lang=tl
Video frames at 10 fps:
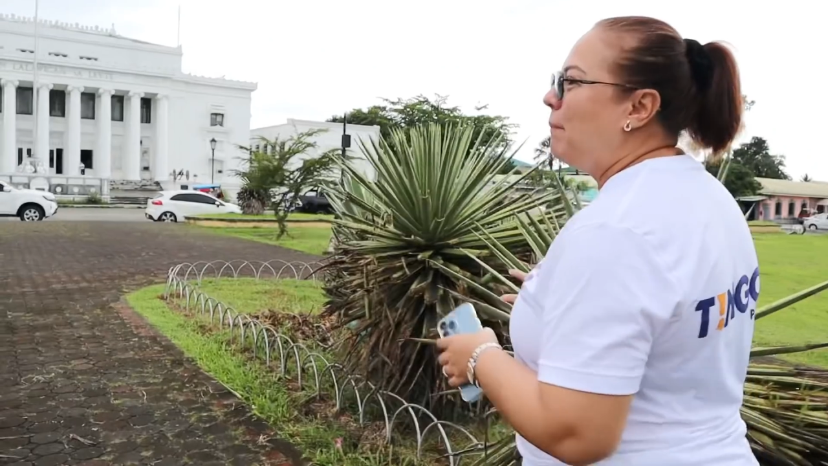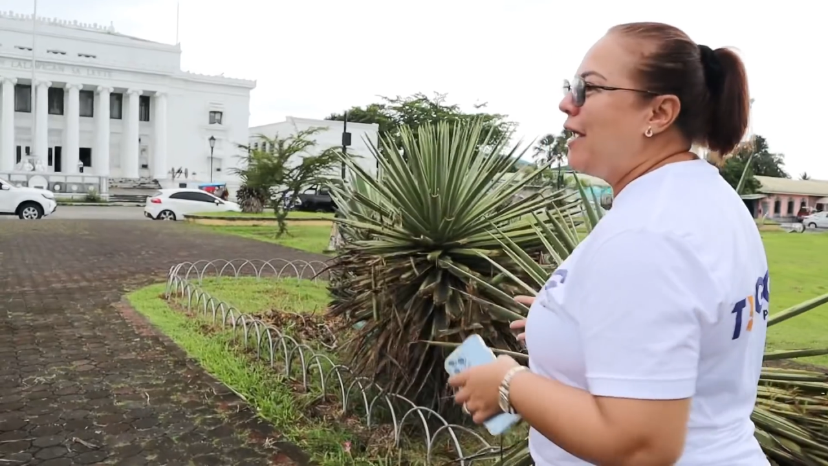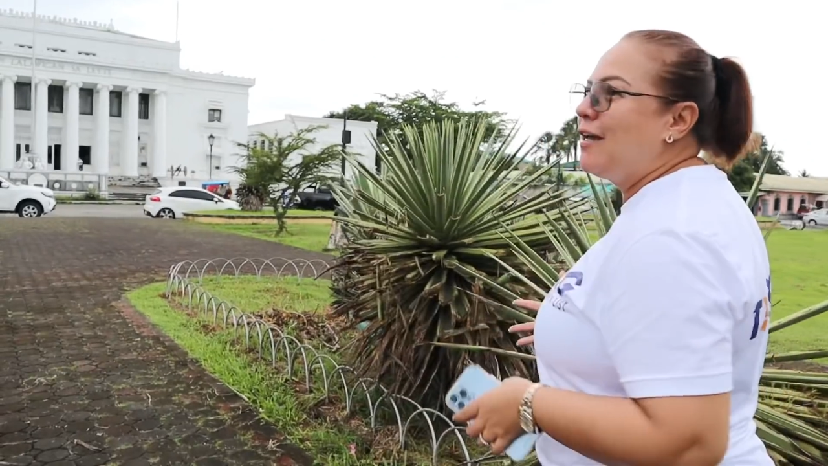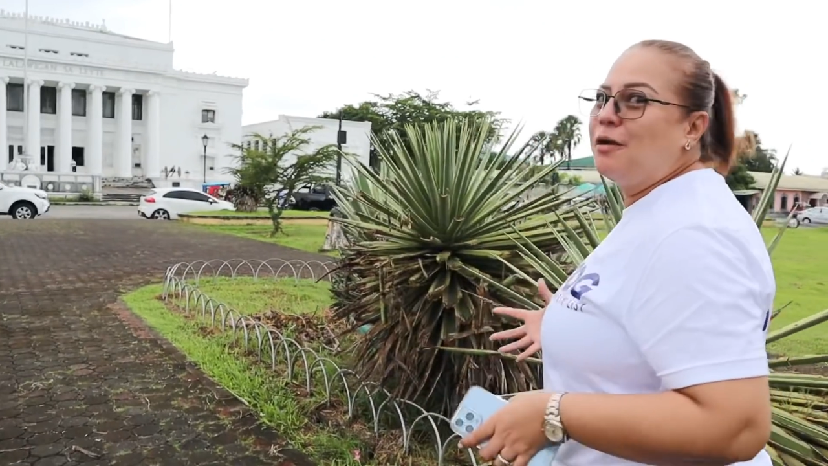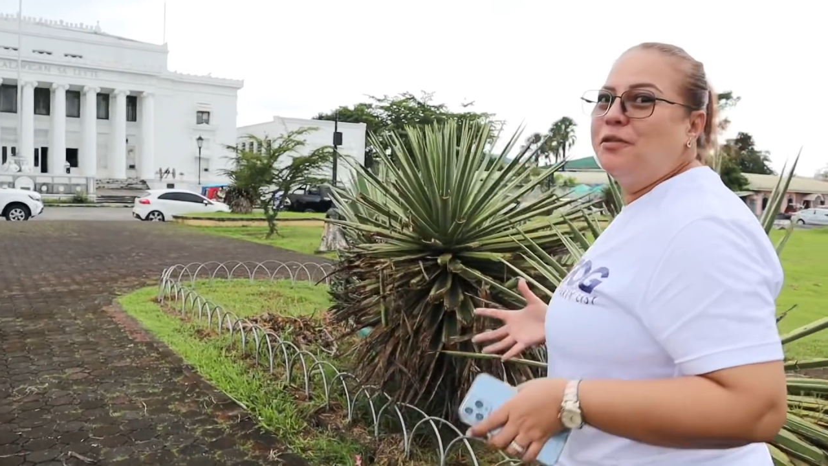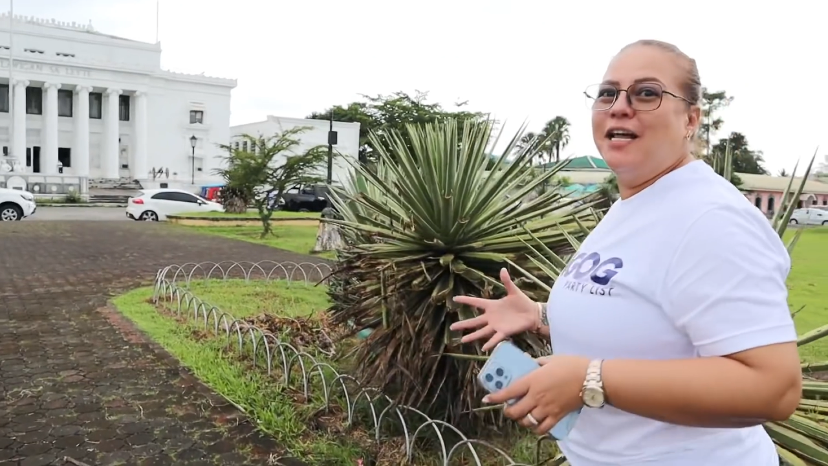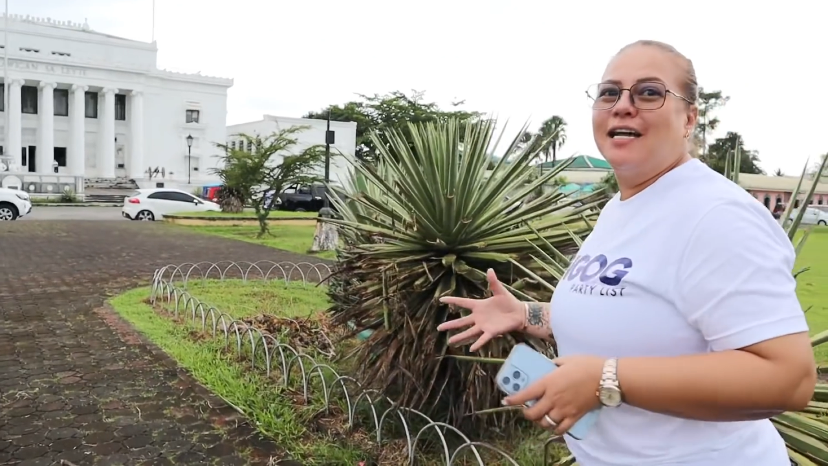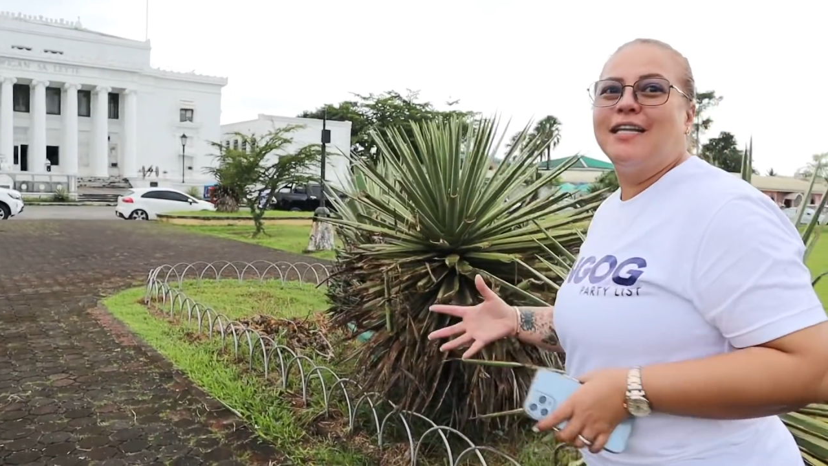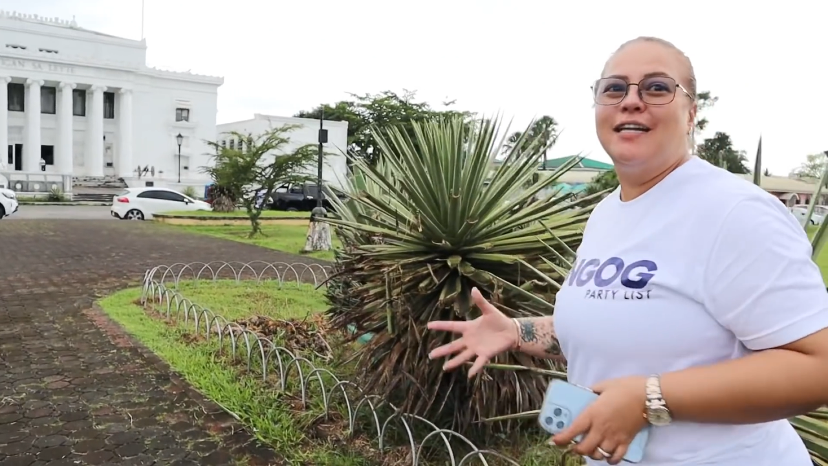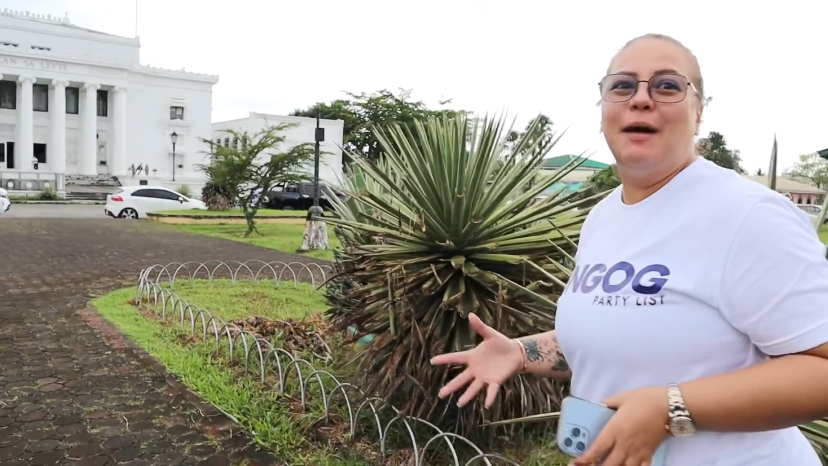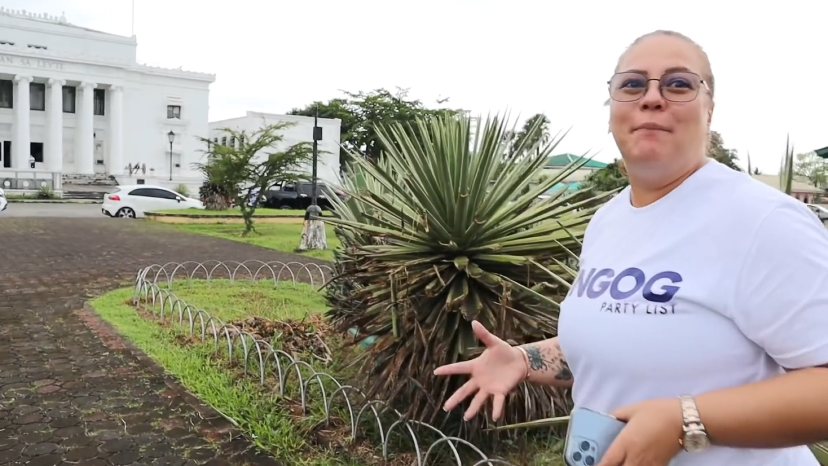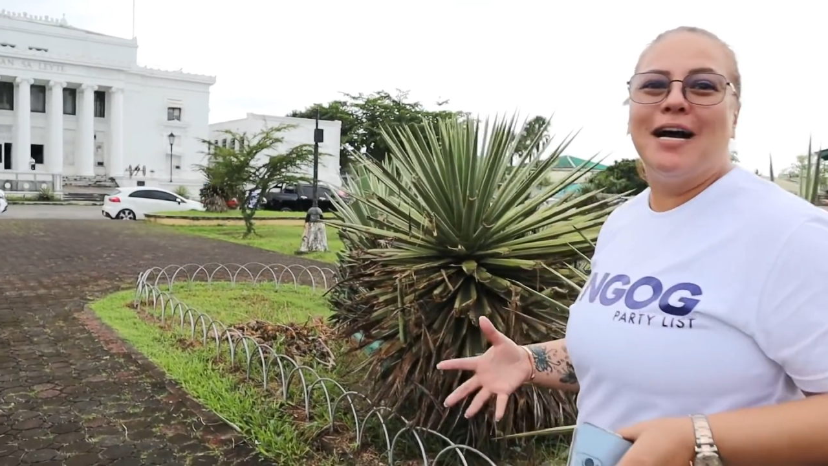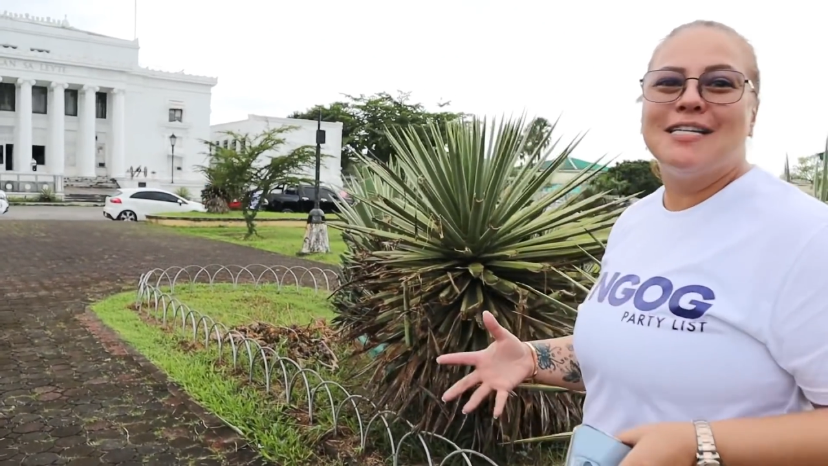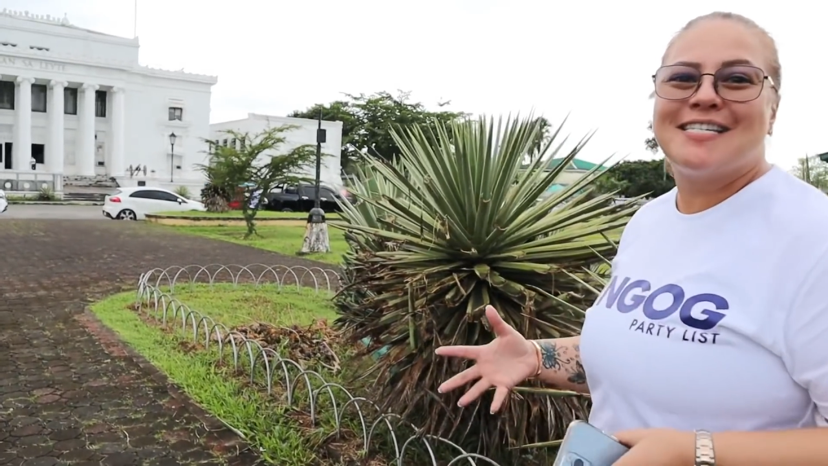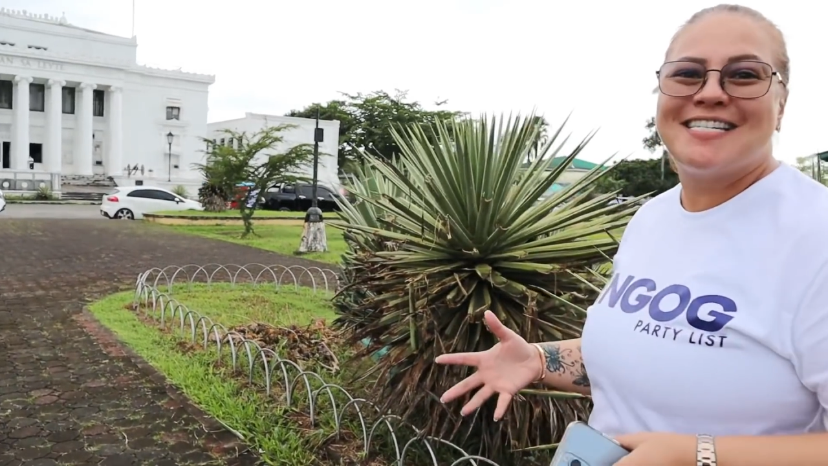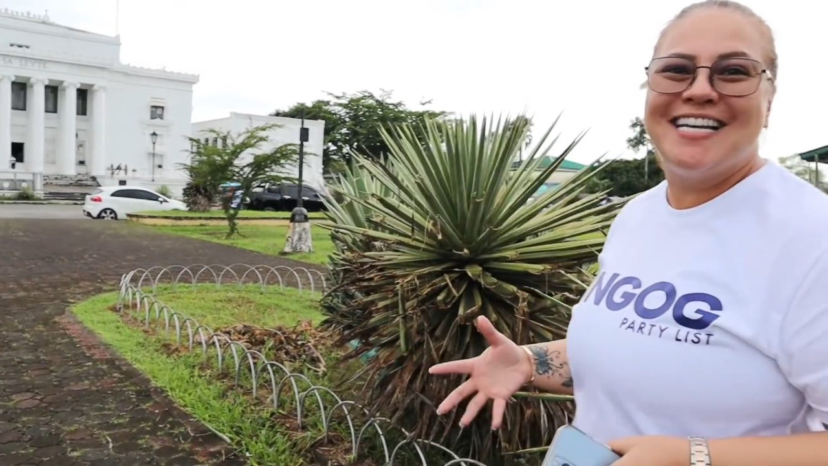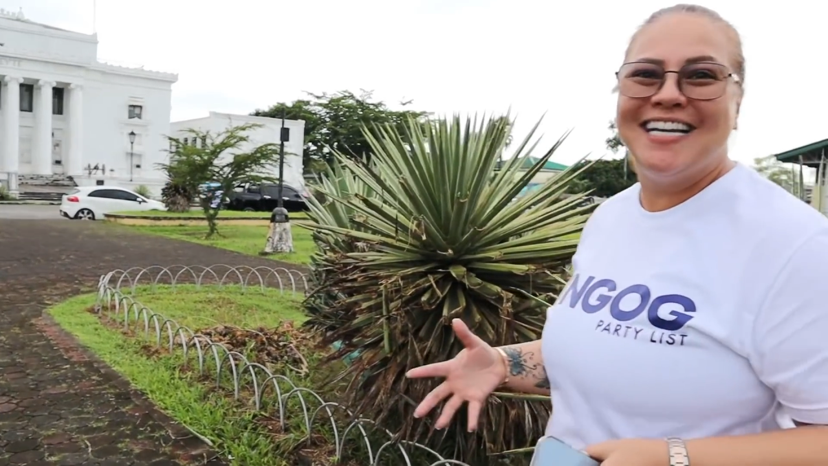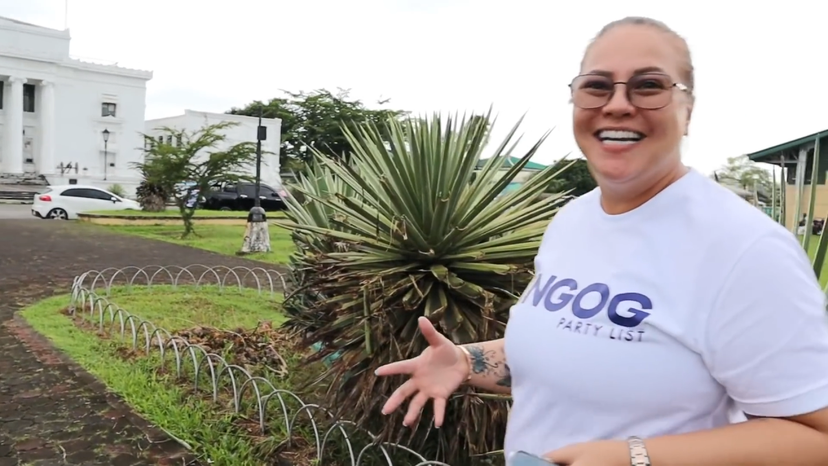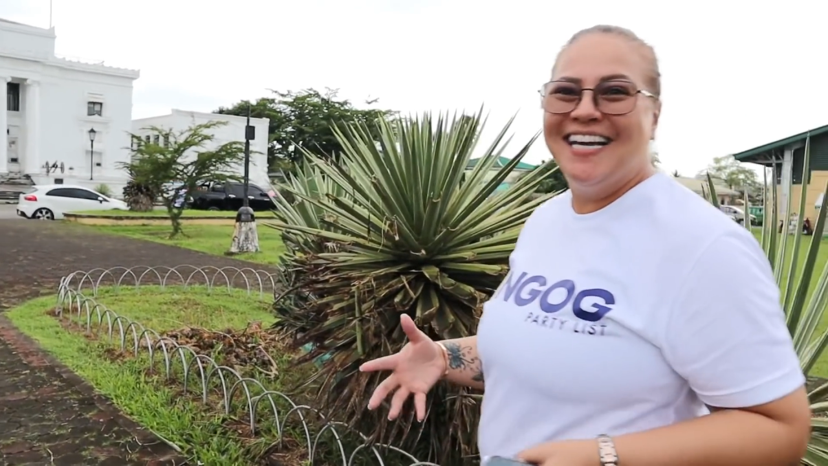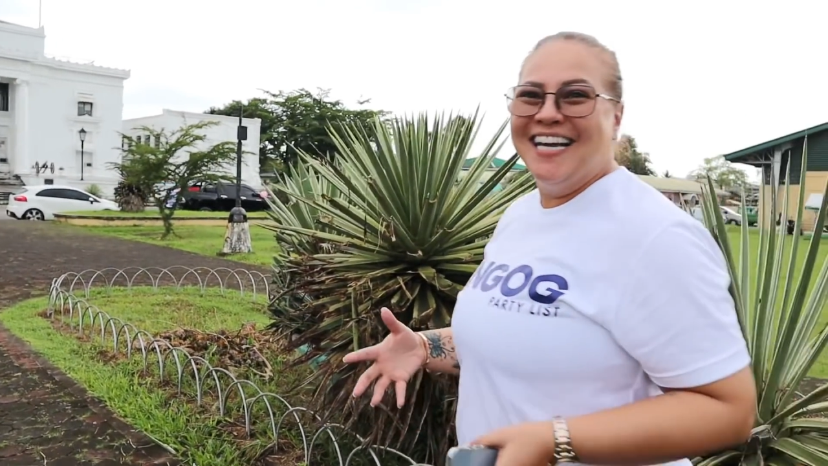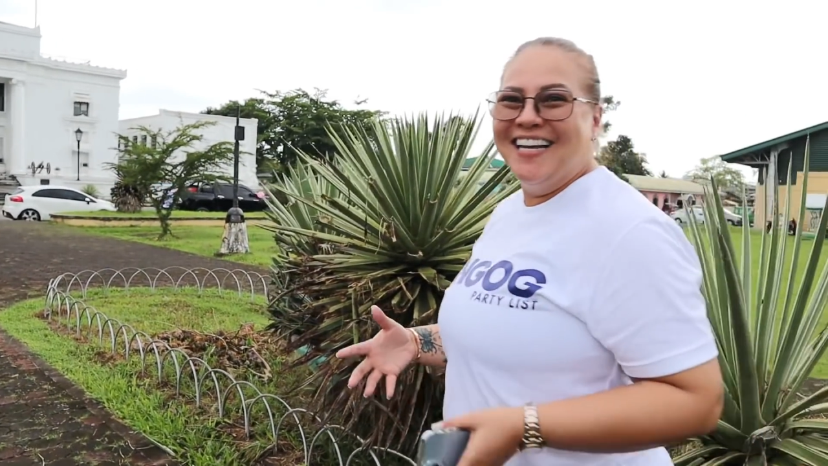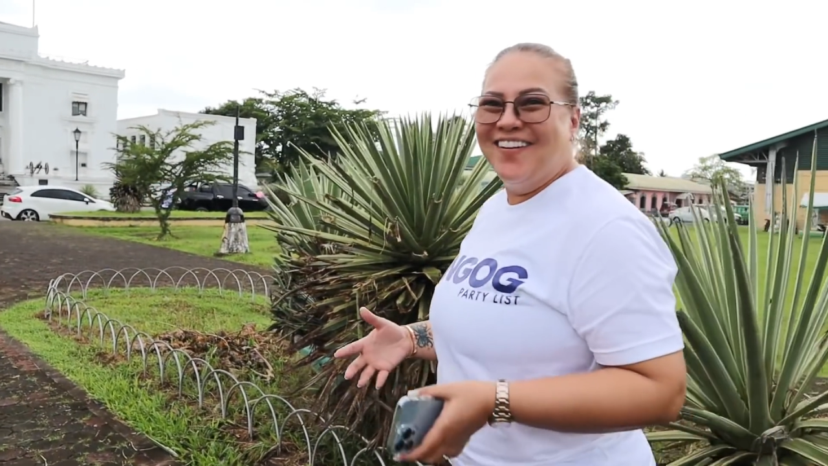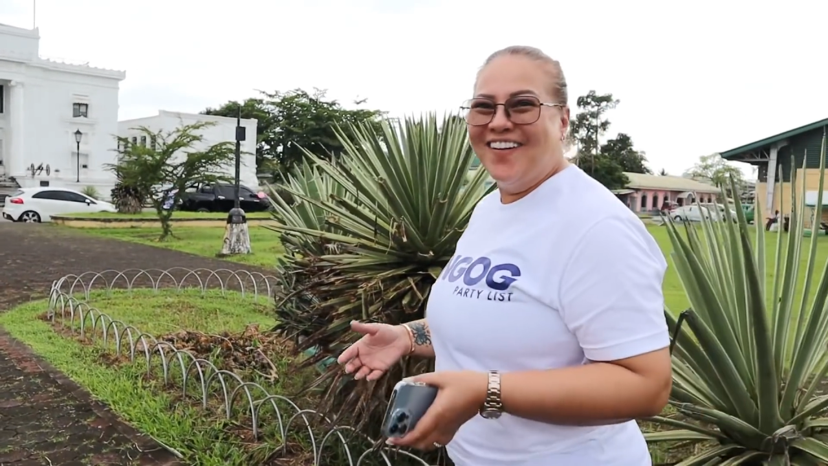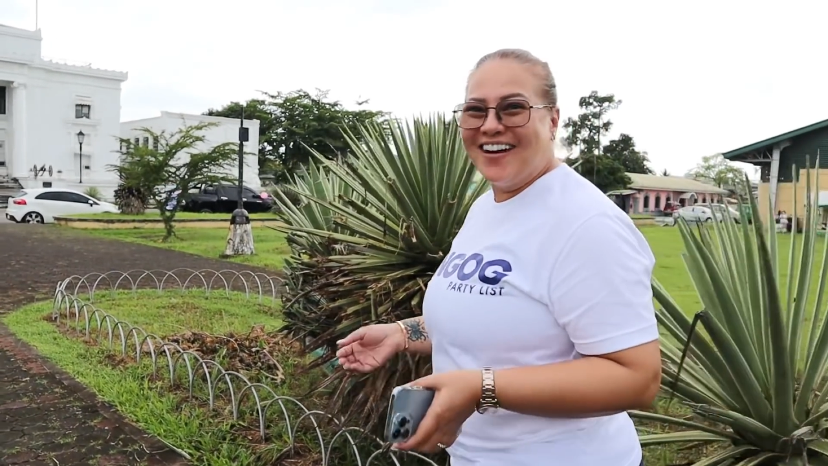playground natin labas. Aww No?